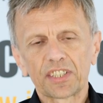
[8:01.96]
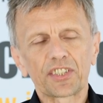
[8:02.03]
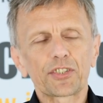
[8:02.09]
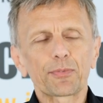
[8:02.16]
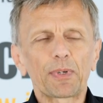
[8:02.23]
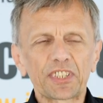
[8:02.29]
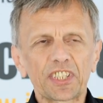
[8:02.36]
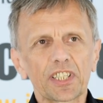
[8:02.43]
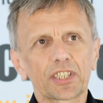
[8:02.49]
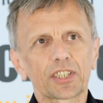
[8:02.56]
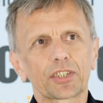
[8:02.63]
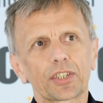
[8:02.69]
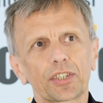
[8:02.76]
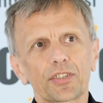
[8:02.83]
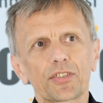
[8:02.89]
Ten spadek
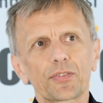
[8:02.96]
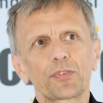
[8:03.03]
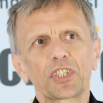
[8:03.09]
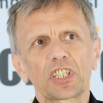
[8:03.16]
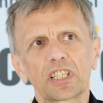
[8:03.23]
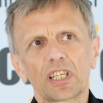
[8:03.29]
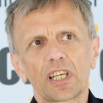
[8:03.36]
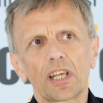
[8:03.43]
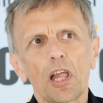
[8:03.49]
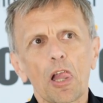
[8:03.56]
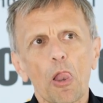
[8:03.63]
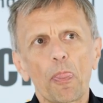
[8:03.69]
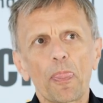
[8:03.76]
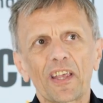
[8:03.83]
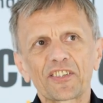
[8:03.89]
zwykle
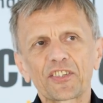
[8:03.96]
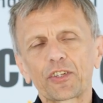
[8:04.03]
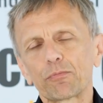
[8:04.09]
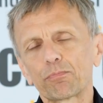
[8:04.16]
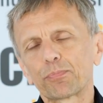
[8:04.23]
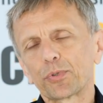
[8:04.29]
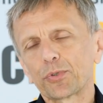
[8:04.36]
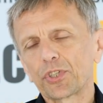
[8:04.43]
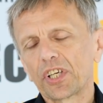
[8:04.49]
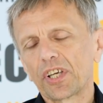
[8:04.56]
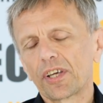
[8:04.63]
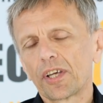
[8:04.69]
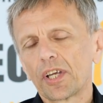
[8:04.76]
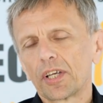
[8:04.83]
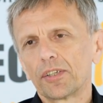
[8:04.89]

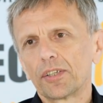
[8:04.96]
następuje,